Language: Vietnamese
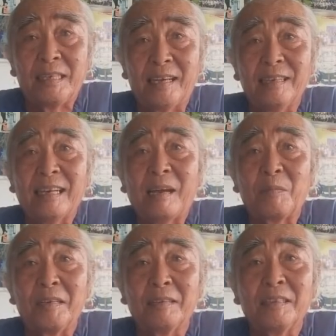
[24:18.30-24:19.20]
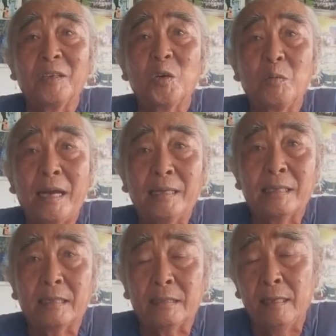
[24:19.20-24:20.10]
vẫn làm được với cô bác
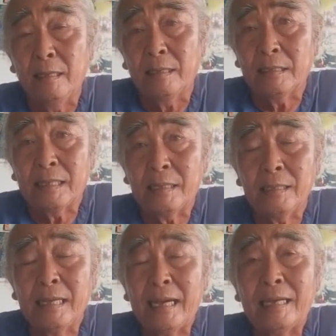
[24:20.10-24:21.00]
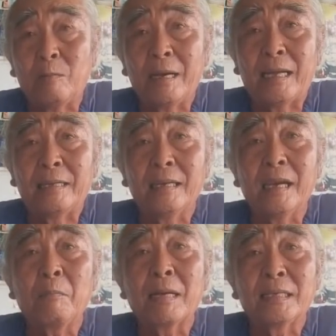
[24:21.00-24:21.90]
rồi sánh vai đồng hành với
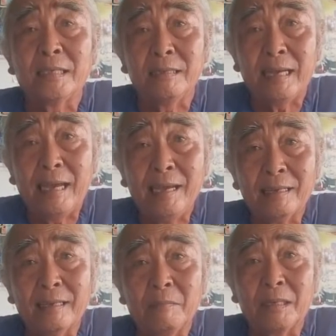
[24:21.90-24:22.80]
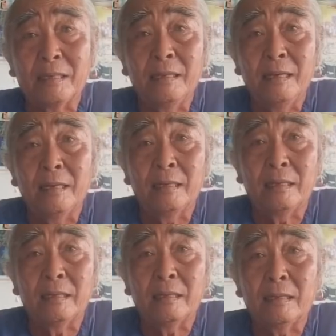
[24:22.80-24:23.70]
các ban trị sự khác để mà
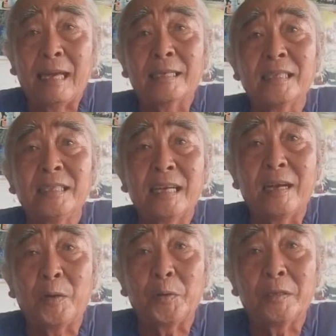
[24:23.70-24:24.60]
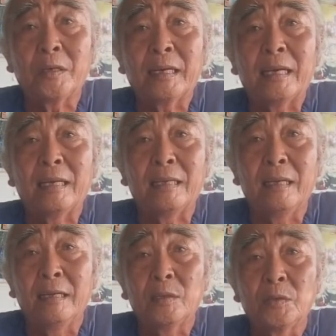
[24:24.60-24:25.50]
à, an sinh xã hội cho ngày
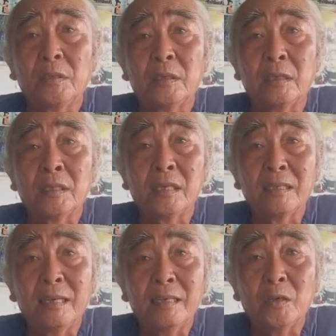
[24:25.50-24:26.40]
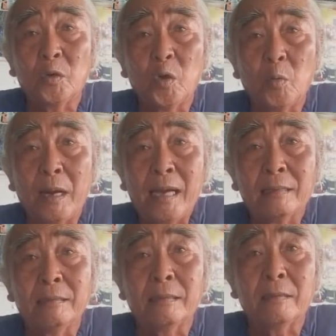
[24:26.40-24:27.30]
sưng đó cho cô
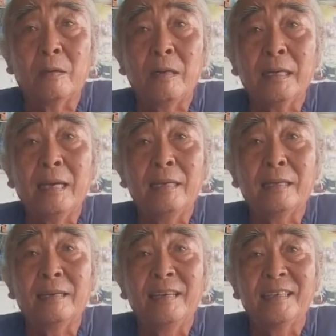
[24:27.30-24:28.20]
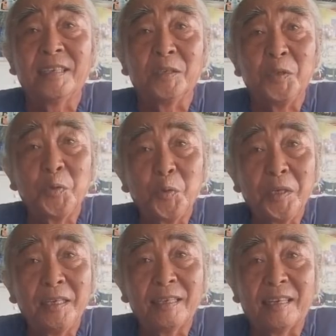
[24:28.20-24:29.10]
bác được có cái à, sự
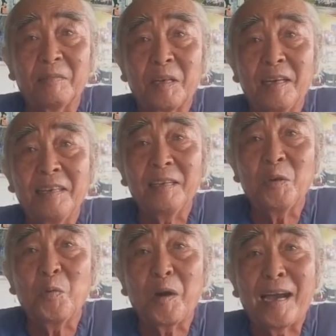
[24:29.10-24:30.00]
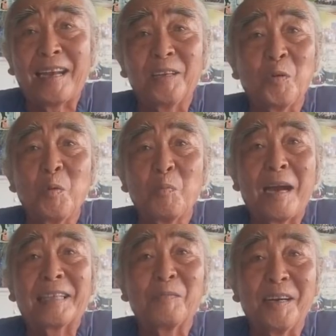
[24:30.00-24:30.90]
vui à, để cái vô quà lên cúng ông
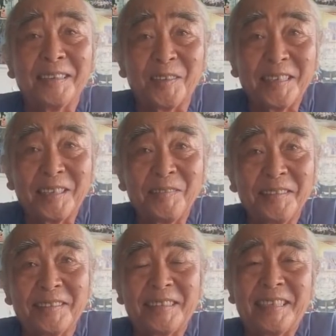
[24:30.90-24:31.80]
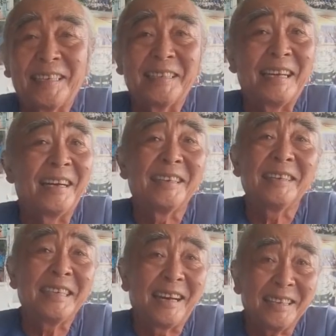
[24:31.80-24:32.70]
bà ta mừng rồi phải yeah. không dạ. rồi giờ đời đó
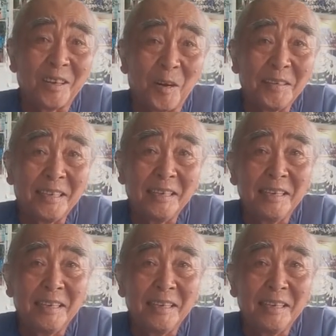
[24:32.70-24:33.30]
vợ thì khổ vậy đó